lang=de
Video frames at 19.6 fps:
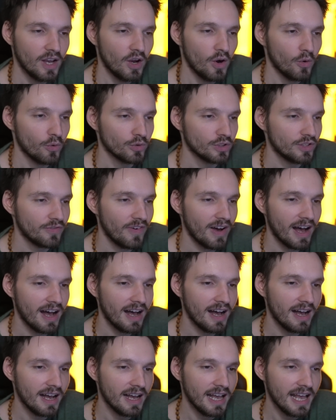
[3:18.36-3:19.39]
Und
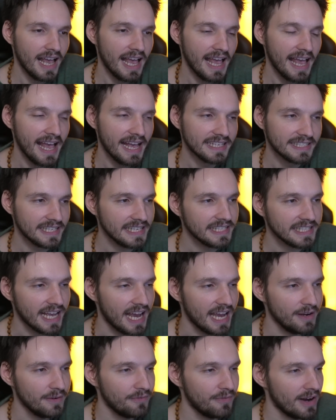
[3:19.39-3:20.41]
zwar, es ist
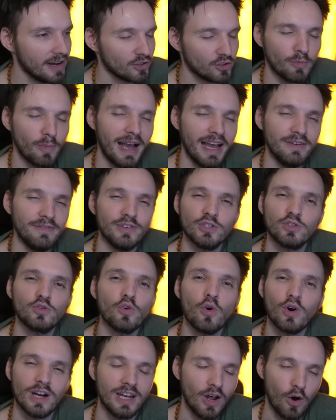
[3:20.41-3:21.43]
einfach, zum einen,
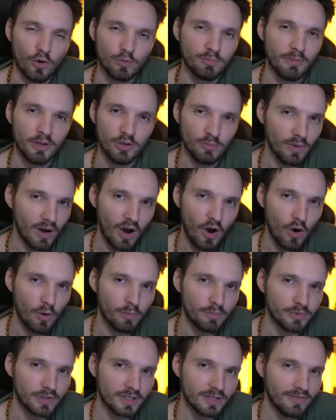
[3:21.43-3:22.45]
wieso klaut man
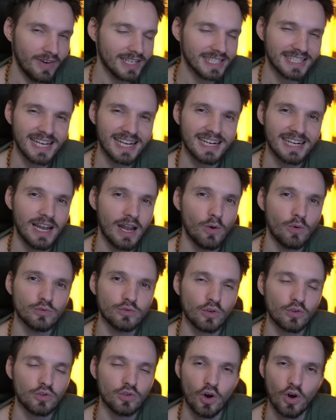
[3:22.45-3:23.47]
überhaupt? Was ist ein Klauen
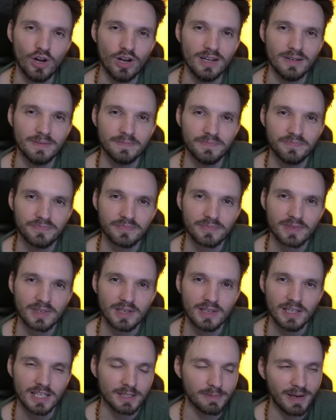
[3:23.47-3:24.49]
so toll?
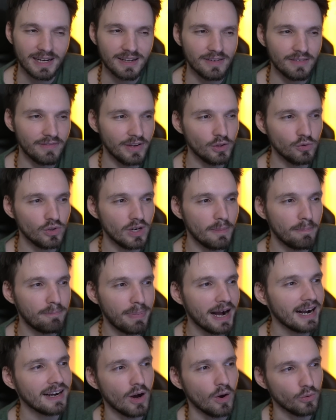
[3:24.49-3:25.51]
Ich meine, wenn du eine
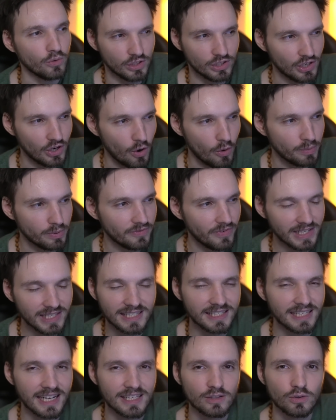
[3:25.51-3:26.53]
Bank ausraubst, was
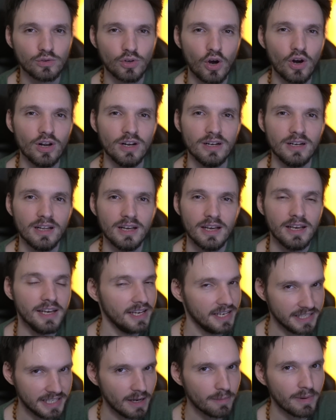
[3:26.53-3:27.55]
ist daran so toll?
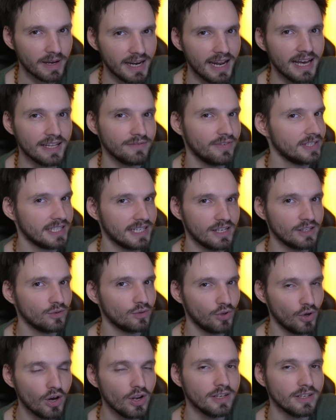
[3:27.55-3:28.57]
Ich habe gelernt, was daran so
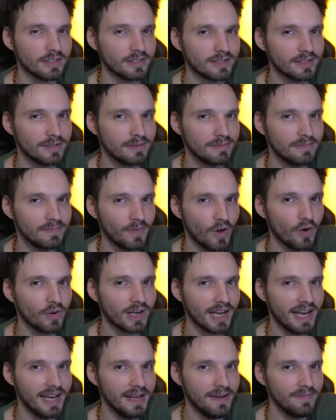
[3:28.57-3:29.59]
toll ist.
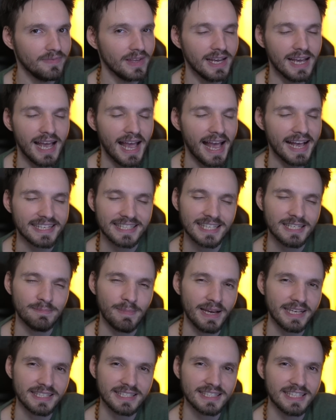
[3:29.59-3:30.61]
Okay? Es ist
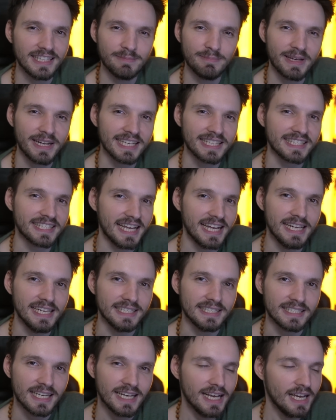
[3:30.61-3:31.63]
meistens nicht mal das
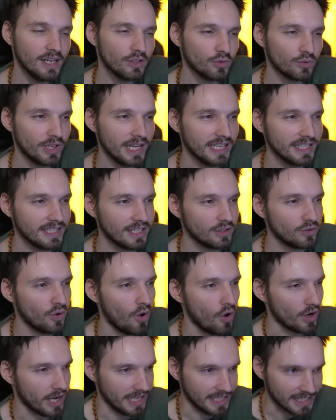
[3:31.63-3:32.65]
Geld. Du denkst dir so,
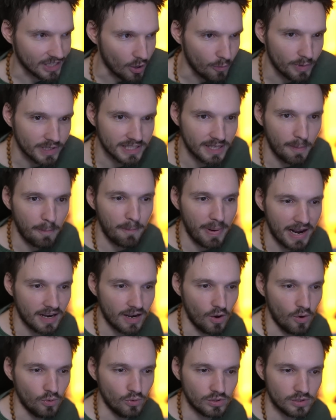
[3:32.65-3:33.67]
okay, ich raube jetzt eine Bank
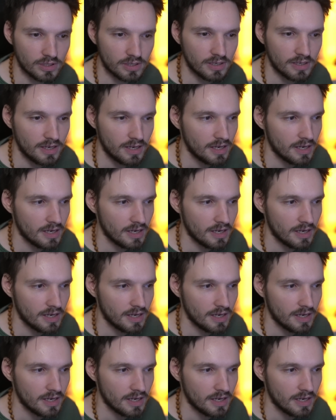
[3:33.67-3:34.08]
aus